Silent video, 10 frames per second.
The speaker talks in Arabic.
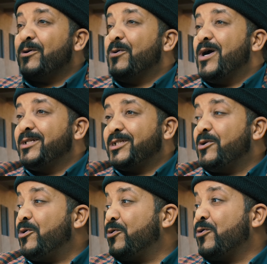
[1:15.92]
وانت
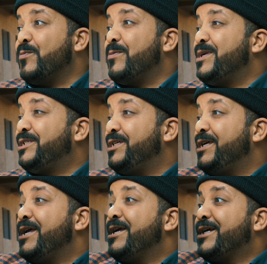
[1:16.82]
الحكومه
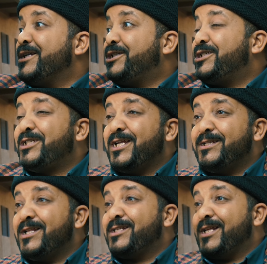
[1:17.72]
ماشي كتشجع
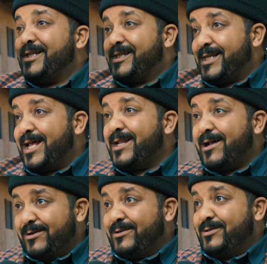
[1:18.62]
الناس على
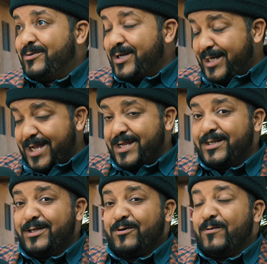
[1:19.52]
الصلاه والله
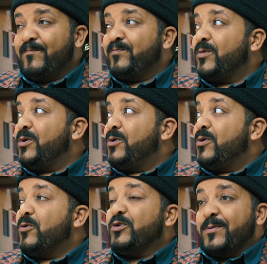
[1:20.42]
يهديكم
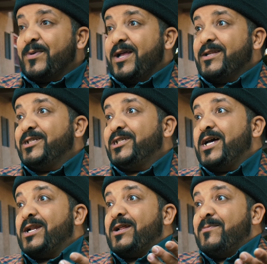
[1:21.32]
ودابا حنا
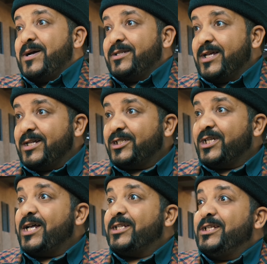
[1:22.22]
شهر رمضان
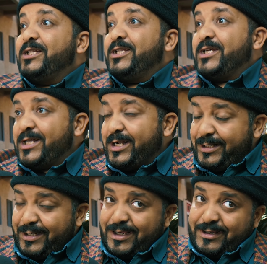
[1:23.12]
شهر ديال ذكر
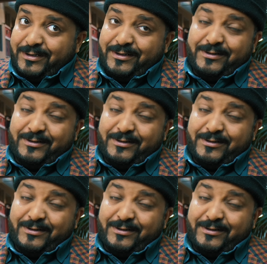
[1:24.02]
الله